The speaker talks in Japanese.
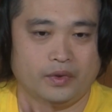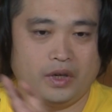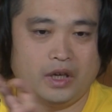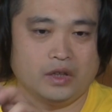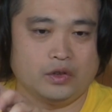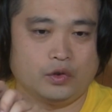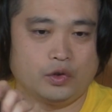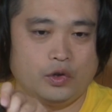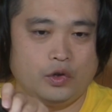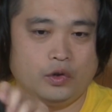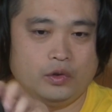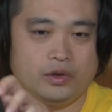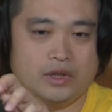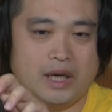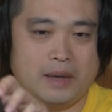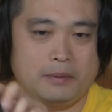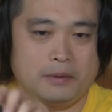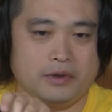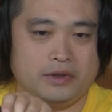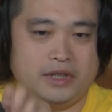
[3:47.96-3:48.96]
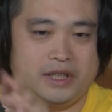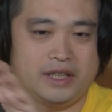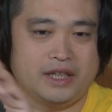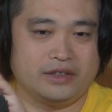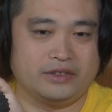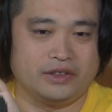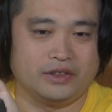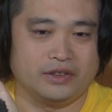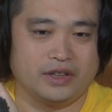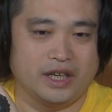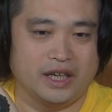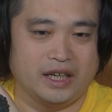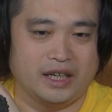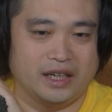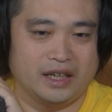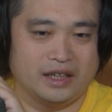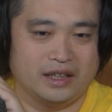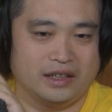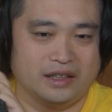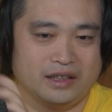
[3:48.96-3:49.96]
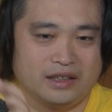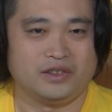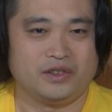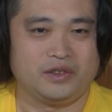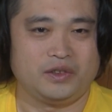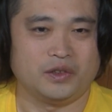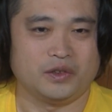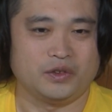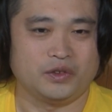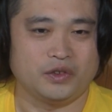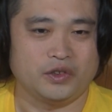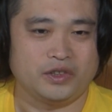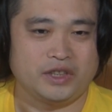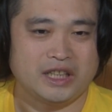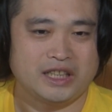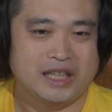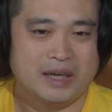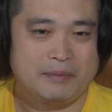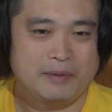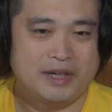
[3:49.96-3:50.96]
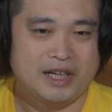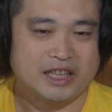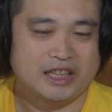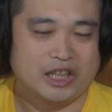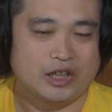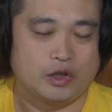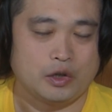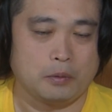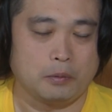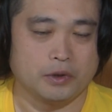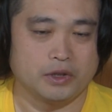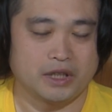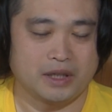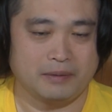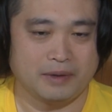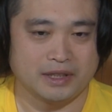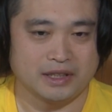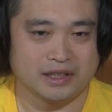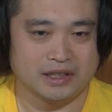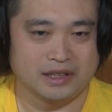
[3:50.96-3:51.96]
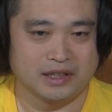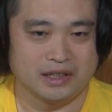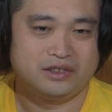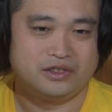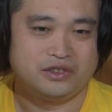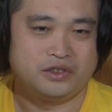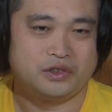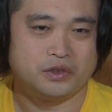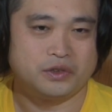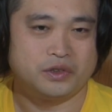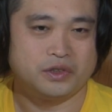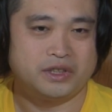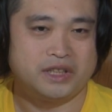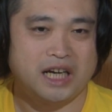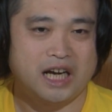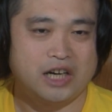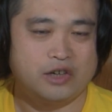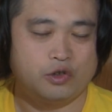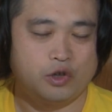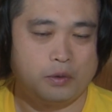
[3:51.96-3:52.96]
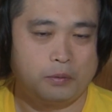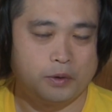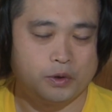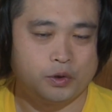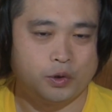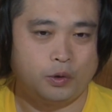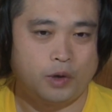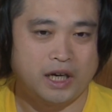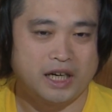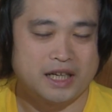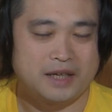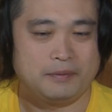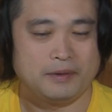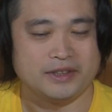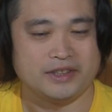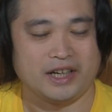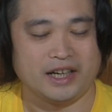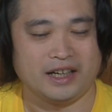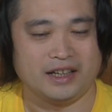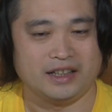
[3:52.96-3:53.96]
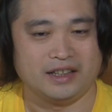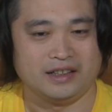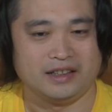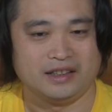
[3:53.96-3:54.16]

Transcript: あとこれ 4WD ですので、ちょっとした斜面だったら登ってきます。ちょっとした悪路も走破できますね。